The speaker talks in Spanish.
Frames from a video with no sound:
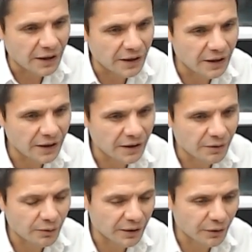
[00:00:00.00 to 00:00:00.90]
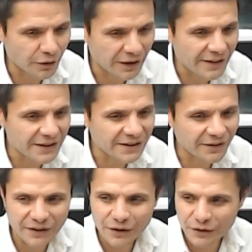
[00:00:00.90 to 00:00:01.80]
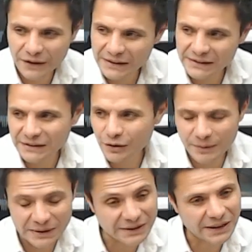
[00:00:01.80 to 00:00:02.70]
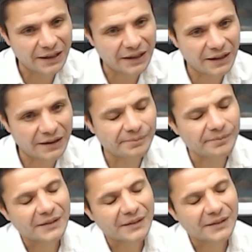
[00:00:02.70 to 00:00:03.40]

Eh, nuestro gran desafío es comenzar a